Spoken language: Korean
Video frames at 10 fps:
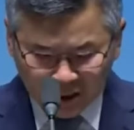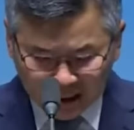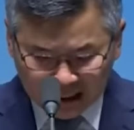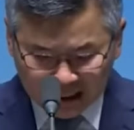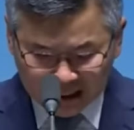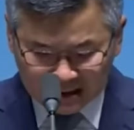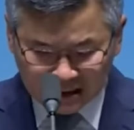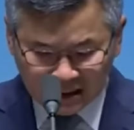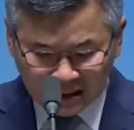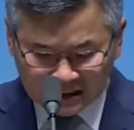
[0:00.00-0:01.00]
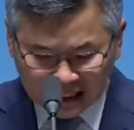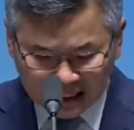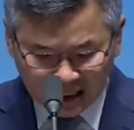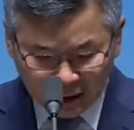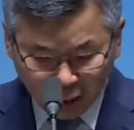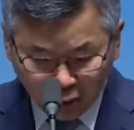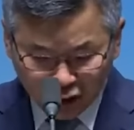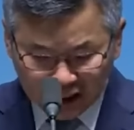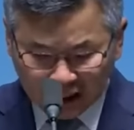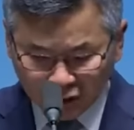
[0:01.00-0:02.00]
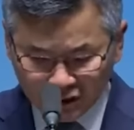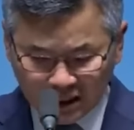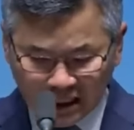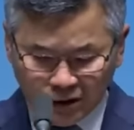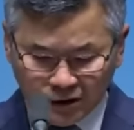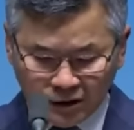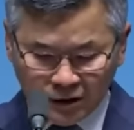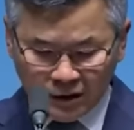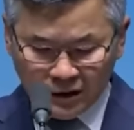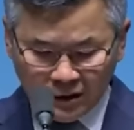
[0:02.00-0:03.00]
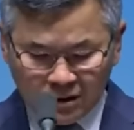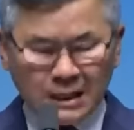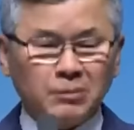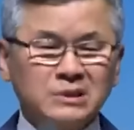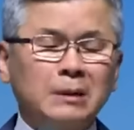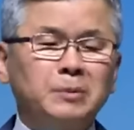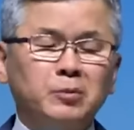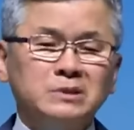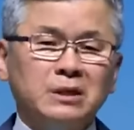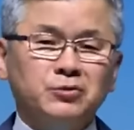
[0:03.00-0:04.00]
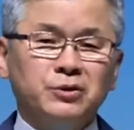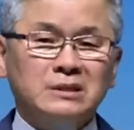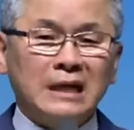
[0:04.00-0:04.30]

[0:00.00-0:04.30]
몇 가지 사항이 본문에 나오는데요, 이걸 한번 살펴보자고요.